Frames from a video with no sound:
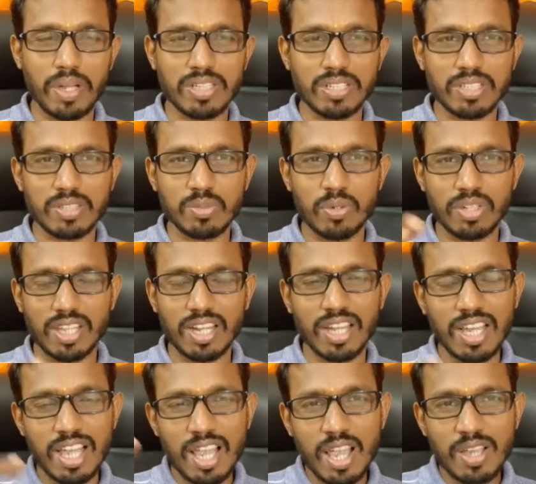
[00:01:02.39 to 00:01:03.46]
பென்ஸ்னு ஒருத்தர்
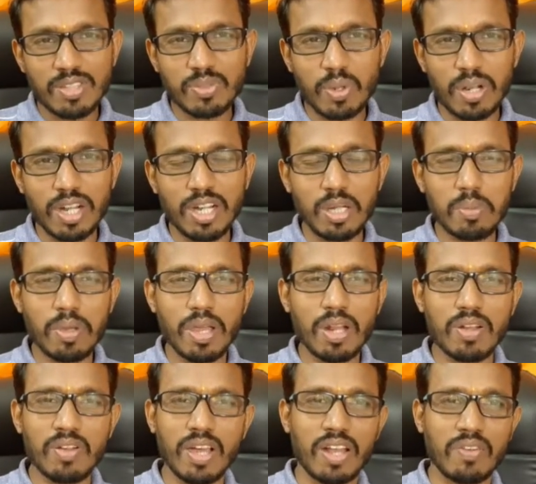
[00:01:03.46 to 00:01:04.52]
ஸோ ரெண்டு
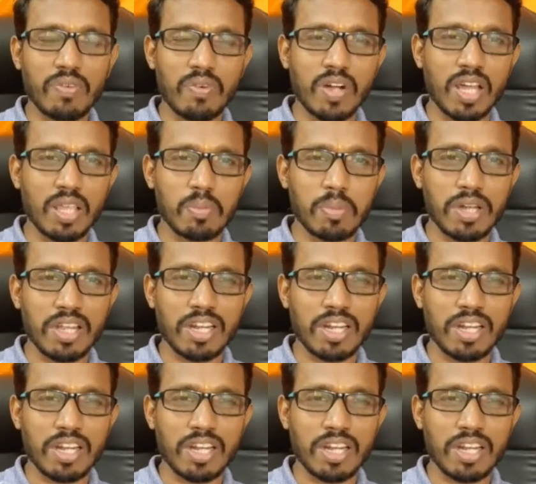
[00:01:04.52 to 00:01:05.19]
பேரும் வேறு விவாதம்